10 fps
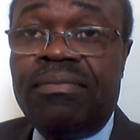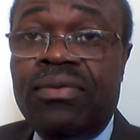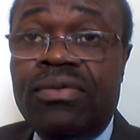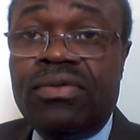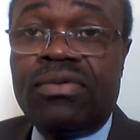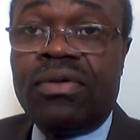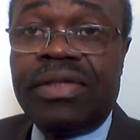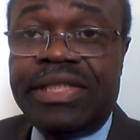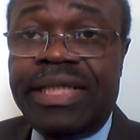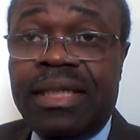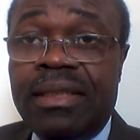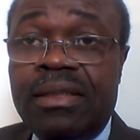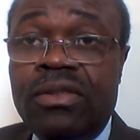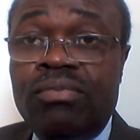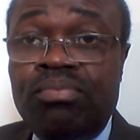pour tout originaire
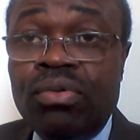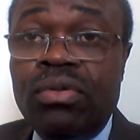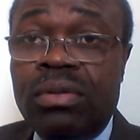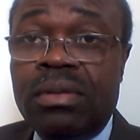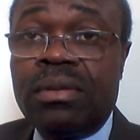du Poule